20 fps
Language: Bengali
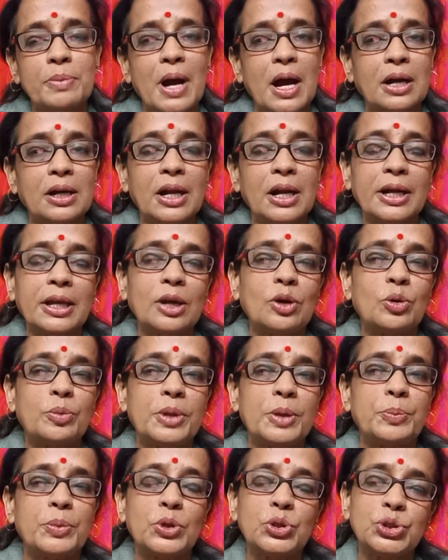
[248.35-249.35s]
বাংলাকে
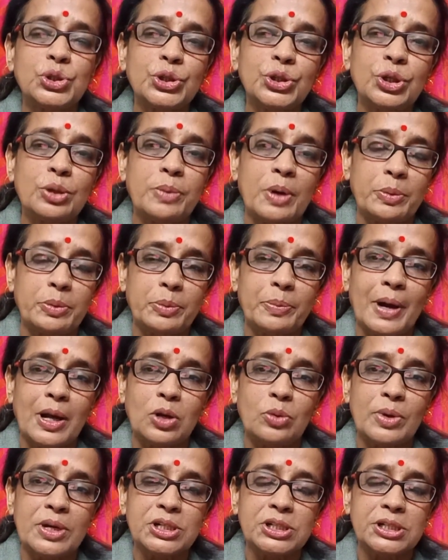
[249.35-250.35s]
কবি প্রচণ্ডভাবে
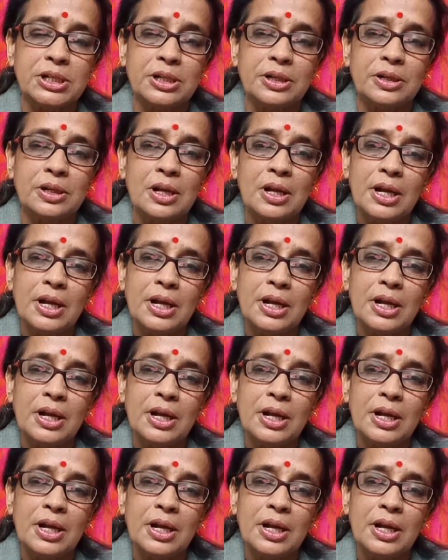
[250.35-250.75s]
ভালোবাসেন